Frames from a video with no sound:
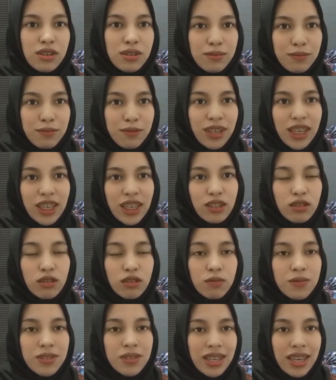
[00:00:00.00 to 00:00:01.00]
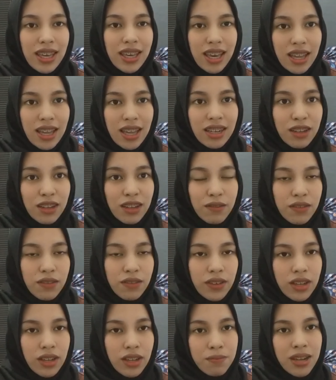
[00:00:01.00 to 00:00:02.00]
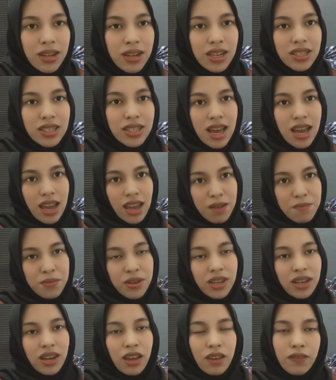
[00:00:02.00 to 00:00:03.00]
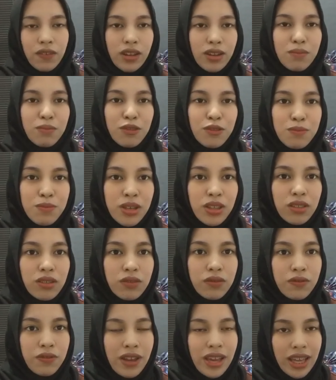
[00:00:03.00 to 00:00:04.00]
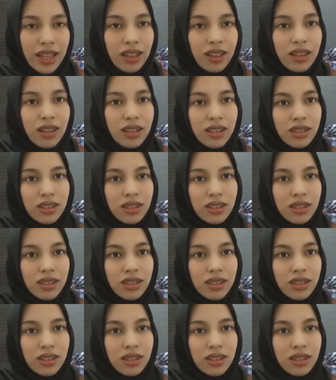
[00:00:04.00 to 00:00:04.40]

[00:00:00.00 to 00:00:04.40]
Mungkin cukup sekian review film dari saya mengenai film Too Big to Fail.